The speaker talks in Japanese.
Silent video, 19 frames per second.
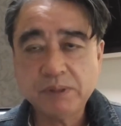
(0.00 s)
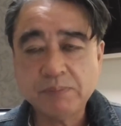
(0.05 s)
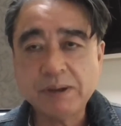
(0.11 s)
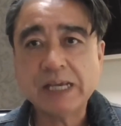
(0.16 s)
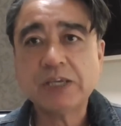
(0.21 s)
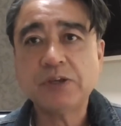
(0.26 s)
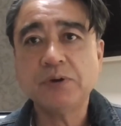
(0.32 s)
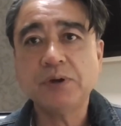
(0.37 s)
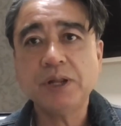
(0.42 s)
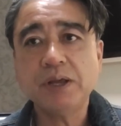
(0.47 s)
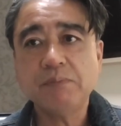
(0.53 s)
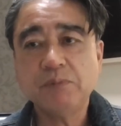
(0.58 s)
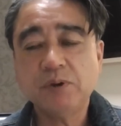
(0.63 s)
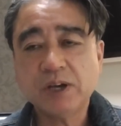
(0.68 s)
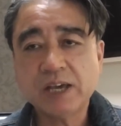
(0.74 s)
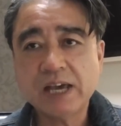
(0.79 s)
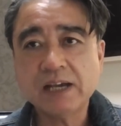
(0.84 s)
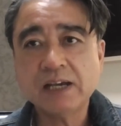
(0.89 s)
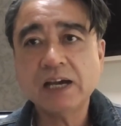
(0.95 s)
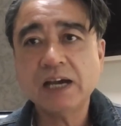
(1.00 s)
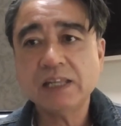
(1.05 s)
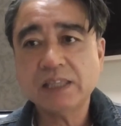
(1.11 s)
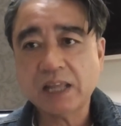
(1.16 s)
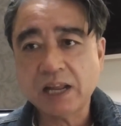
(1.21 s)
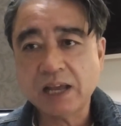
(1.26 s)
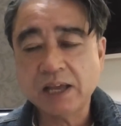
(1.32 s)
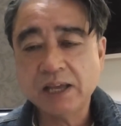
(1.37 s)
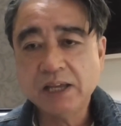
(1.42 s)
まあ、去年も考え
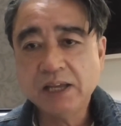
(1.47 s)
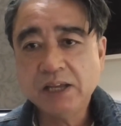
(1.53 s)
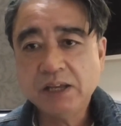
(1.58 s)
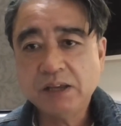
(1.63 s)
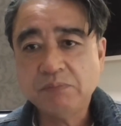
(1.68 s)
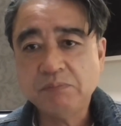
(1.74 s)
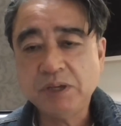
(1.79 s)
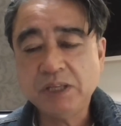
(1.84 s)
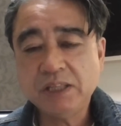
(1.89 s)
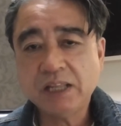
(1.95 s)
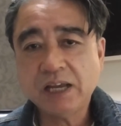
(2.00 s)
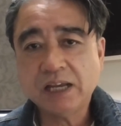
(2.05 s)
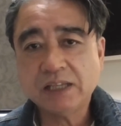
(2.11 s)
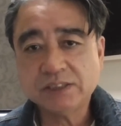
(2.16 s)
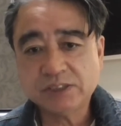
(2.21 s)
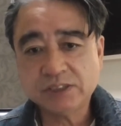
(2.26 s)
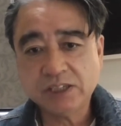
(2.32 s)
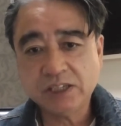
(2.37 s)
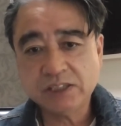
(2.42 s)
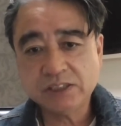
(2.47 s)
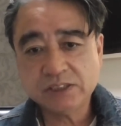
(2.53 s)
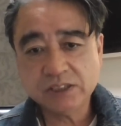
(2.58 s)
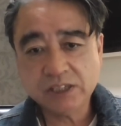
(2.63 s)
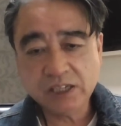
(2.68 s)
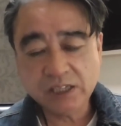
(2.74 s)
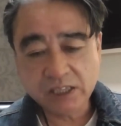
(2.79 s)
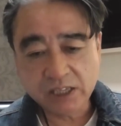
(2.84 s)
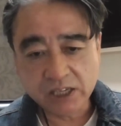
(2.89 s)
たらみんなが
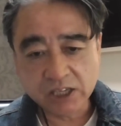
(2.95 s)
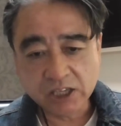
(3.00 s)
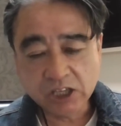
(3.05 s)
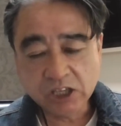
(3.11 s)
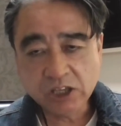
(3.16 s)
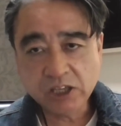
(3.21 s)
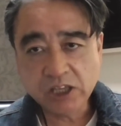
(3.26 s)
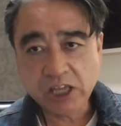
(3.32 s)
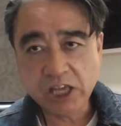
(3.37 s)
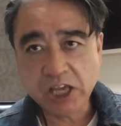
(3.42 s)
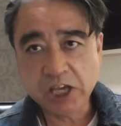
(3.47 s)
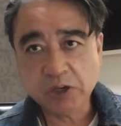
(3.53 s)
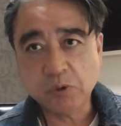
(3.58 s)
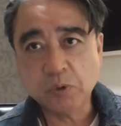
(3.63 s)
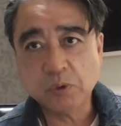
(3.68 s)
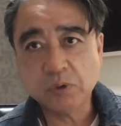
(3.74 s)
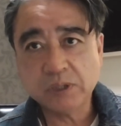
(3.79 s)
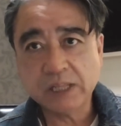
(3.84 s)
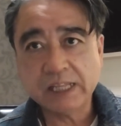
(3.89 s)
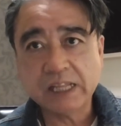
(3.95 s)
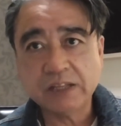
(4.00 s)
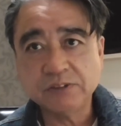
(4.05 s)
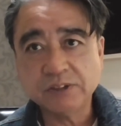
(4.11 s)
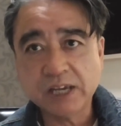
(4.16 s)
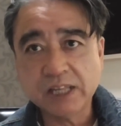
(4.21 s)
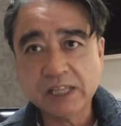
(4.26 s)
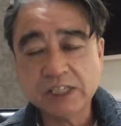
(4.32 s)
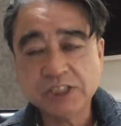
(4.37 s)
次々に、えコロナで
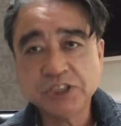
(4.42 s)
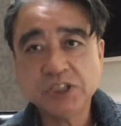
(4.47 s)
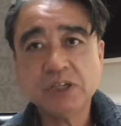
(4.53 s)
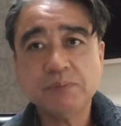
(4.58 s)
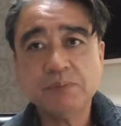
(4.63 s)
抜けた時